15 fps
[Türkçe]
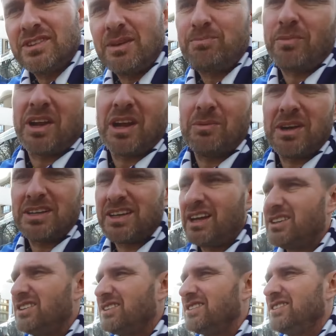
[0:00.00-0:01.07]
hep beraber
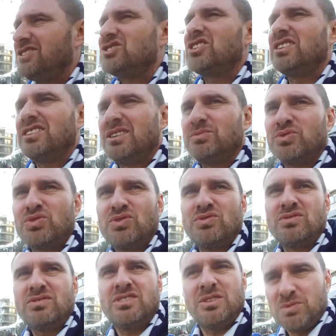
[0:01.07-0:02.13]
geldik. İnşallah bugün
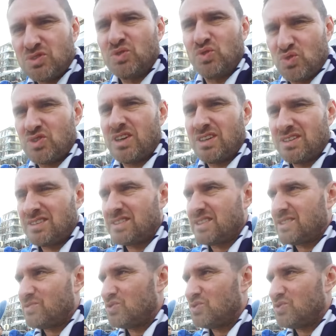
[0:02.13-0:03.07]
iyi bir sonuçla ayrılacağız